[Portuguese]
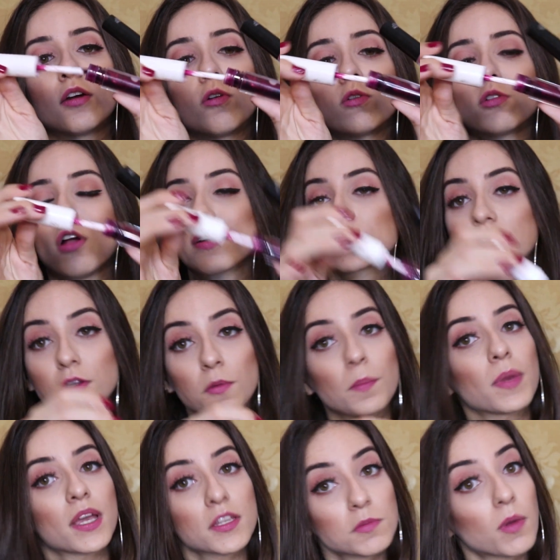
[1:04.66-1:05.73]
O gloss tem o
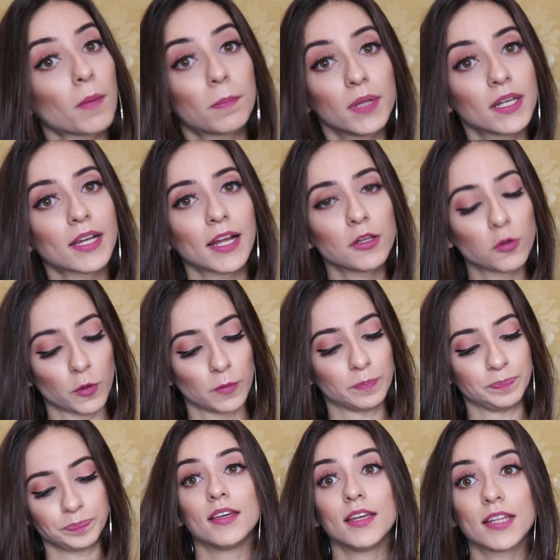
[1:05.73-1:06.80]
mesmo aplicador.
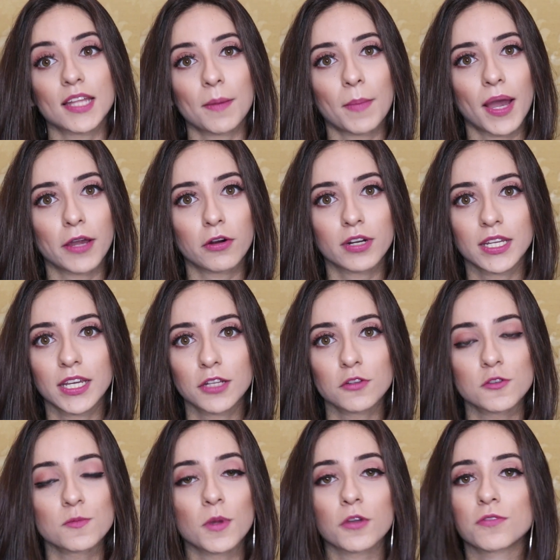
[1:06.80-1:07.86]
E na maioria
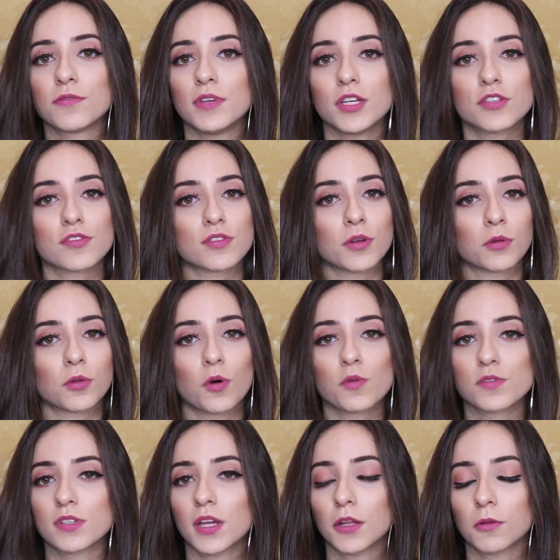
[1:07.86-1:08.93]
dos meus vídeos eu tô
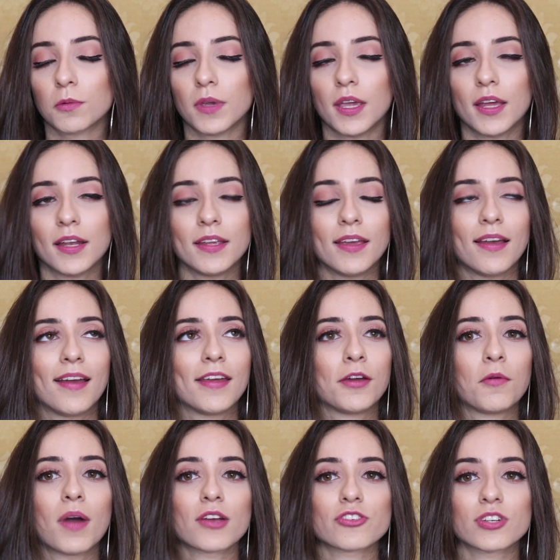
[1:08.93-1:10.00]
usando ele,
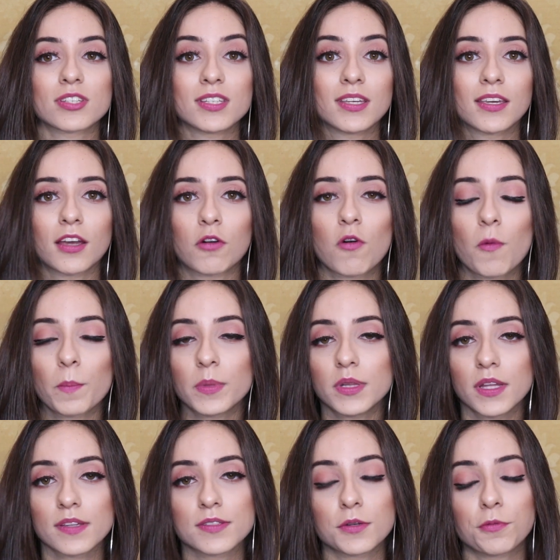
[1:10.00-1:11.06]
eu acho assim que a
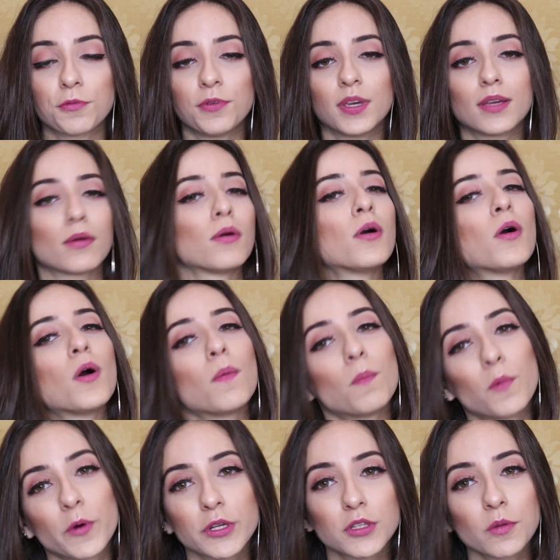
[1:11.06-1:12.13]
combinação fica
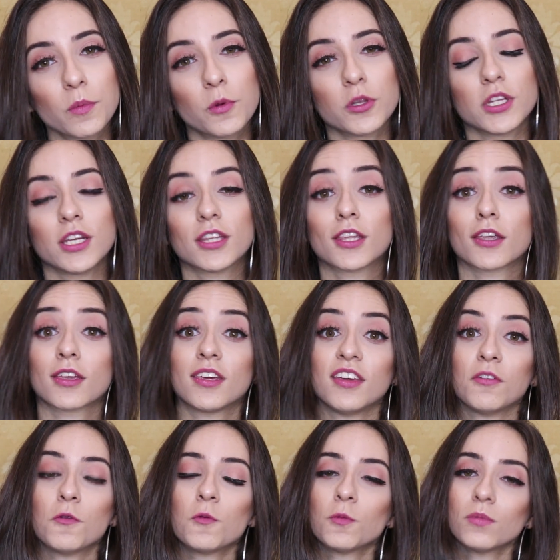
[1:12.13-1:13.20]
muito bonita,
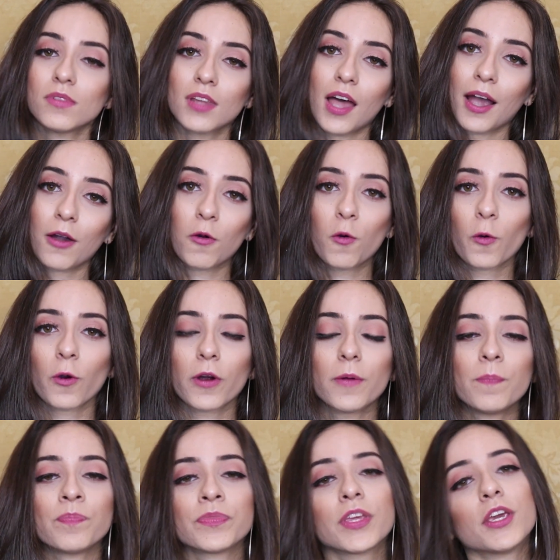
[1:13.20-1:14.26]
que um dá
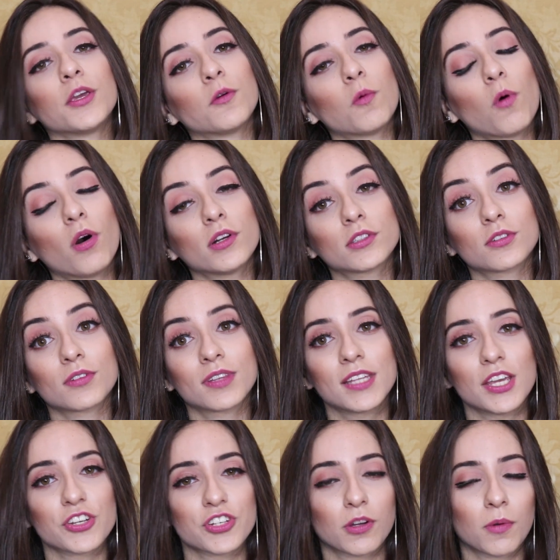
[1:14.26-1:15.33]
cor e o outro
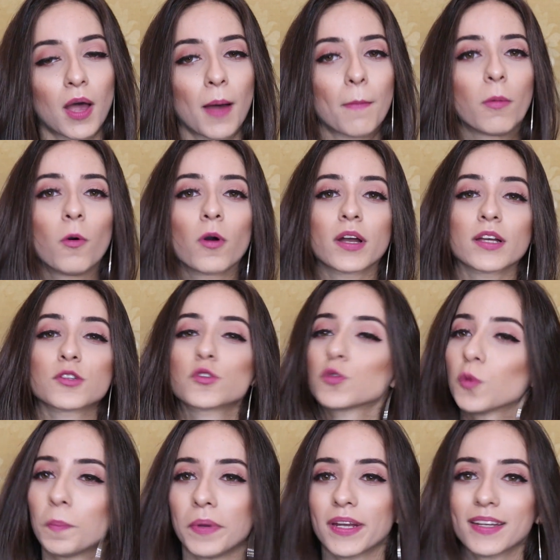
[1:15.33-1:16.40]
deixa a boca
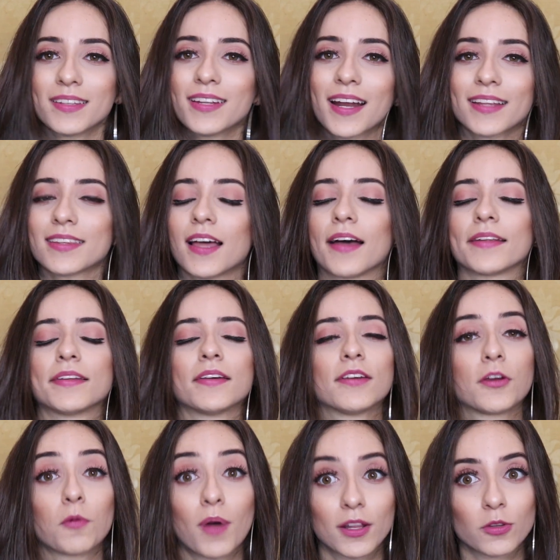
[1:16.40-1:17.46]
super hidratada.
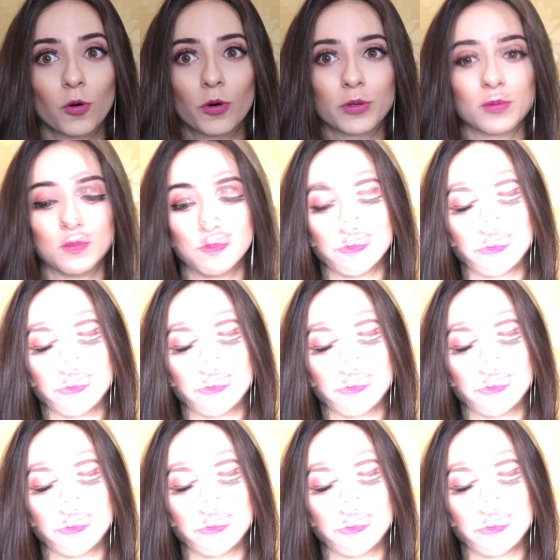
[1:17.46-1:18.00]
Eu adoro.